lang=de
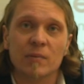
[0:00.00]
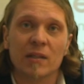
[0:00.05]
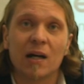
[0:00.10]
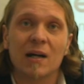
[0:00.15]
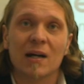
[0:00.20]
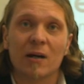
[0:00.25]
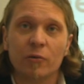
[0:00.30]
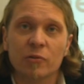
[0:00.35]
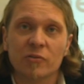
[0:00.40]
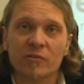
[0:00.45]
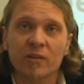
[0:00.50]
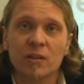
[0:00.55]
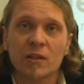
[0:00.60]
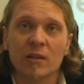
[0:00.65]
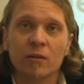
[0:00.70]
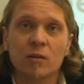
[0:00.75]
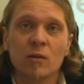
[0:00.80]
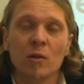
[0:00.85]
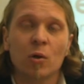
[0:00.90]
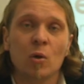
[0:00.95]
Jahr
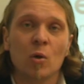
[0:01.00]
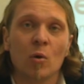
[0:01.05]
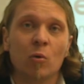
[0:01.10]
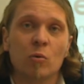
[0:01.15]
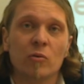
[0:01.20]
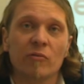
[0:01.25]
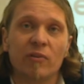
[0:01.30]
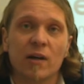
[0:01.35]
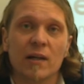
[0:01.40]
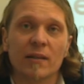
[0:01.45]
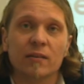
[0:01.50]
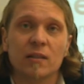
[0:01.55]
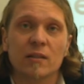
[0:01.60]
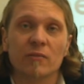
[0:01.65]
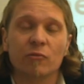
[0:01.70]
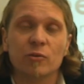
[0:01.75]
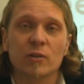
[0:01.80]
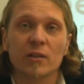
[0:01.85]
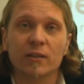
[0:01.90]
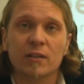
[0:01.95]
rausgehen und werden
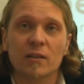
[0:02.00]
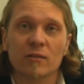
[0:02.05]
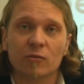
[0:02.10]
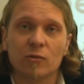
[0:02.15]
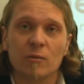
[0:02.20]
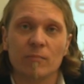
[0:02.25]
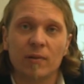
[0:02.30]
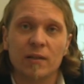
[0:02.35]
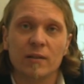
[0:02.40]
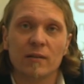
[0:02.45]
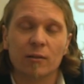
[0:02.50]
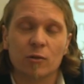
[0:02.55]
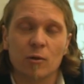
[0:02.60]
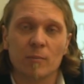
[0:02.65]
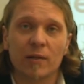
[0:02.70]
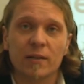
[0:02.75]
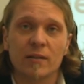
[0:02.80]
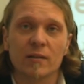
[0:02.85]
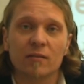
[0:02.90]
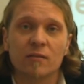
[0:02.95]
dann wirklich das komple
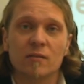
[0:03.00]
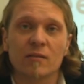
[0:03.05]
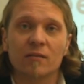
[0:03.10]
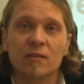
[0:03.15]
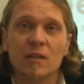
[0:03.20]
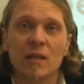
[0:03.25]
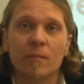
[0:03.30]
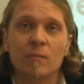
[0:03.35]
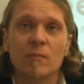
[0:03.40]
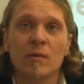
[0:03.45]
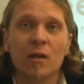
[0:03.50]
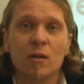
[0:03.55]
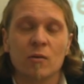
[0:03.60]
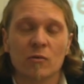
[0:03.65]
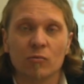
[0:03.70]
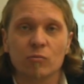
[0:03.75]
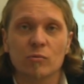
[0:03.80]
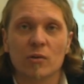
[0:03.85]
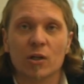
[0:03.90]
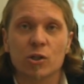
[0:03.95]
komplette System
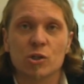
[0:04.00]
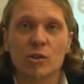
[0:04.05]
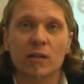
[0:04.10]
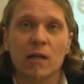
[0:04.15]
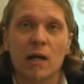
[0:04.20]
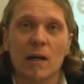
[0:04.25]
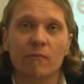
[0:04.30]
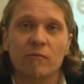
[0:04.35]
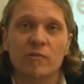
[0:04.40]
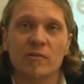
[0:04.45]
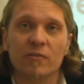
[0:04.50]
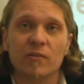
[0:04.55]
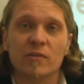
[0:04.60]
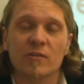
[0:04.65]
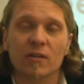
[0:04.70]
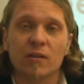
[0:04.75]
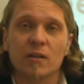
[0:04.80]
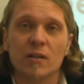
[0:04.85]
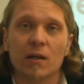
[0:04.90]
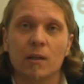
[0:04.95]
so da schon haben, wie wir
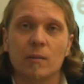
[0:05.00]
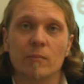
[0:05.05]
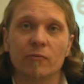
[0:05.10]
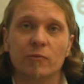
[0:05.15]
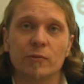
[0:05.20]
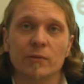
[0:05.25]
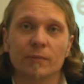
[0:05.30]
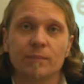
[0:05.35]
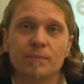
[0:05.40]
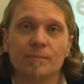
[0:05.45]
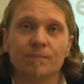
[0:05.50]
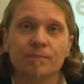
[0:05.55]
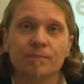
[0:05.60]
es gerne haben wollen.